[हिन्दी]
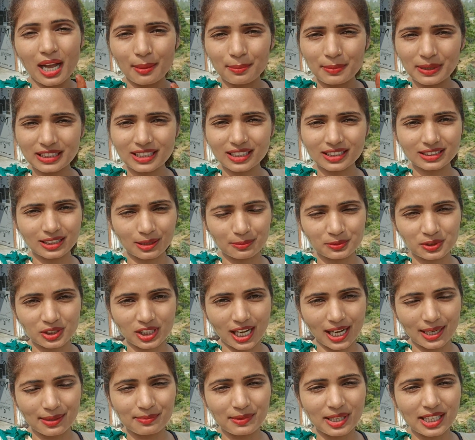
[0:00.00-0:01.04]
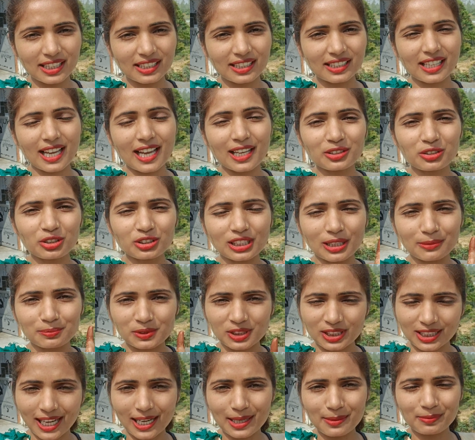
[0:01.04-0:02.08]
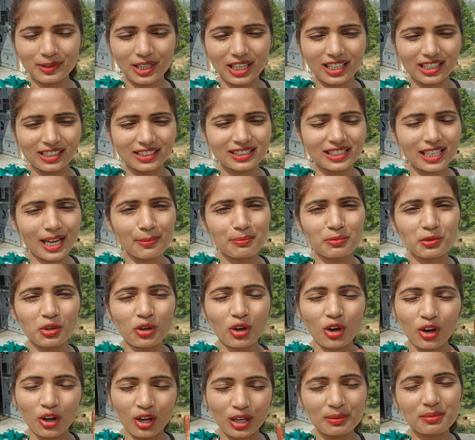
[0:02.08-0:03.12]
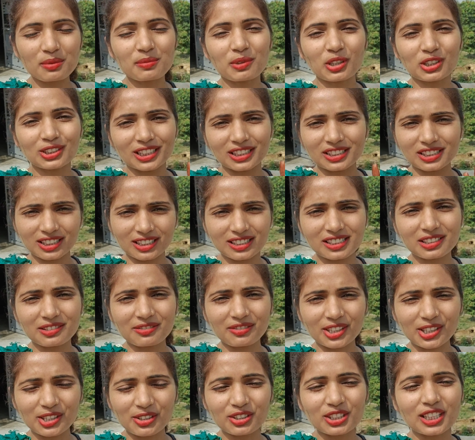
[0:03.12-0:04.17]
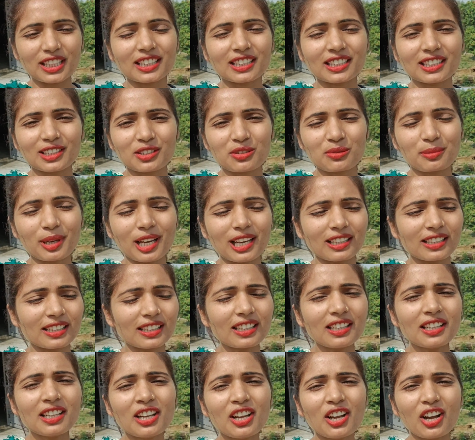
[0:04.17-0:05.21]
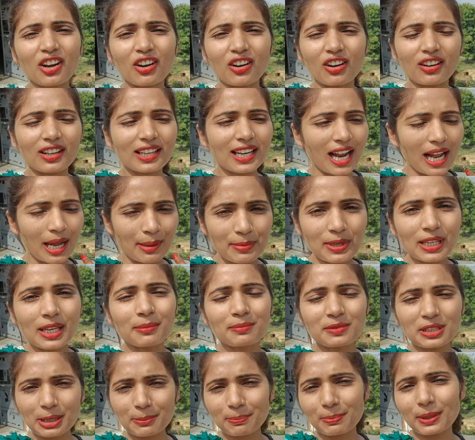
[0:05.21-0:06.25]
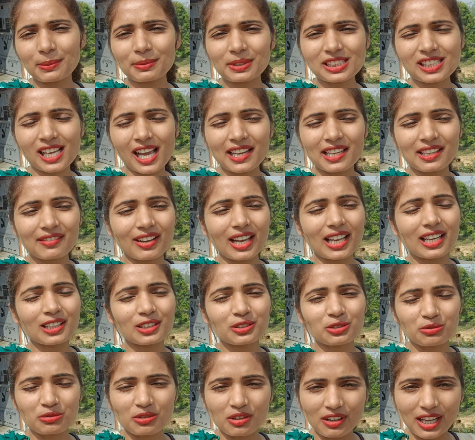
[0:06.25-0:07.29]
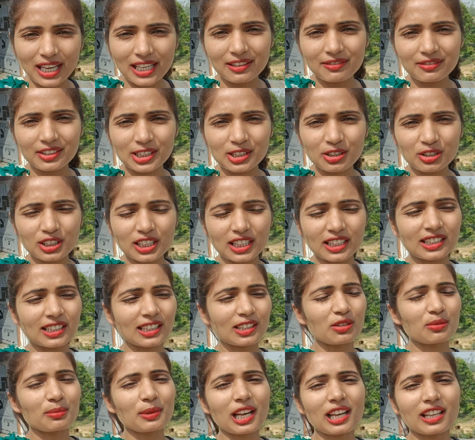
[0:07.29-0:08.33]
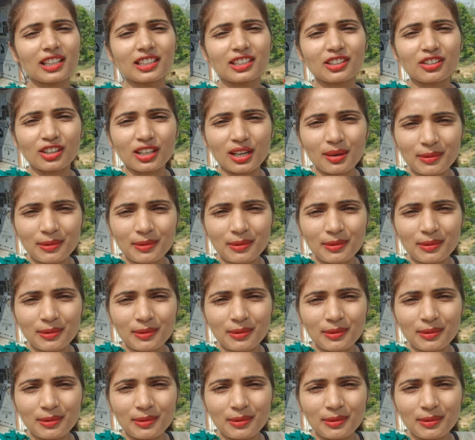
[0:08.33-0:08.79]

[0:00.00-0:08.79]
अभी तक सब्सक्राइब नहीं किया है तो सब्सक्राइब कर लीजिए आपको और भी बहुत अच्छी अच्छी वीडियो देखने को मिलेंगी और अभी हम ट्रिप पे भी जाने वाले हैं तो वो वाली वीडियो देखने को मिलेंगी और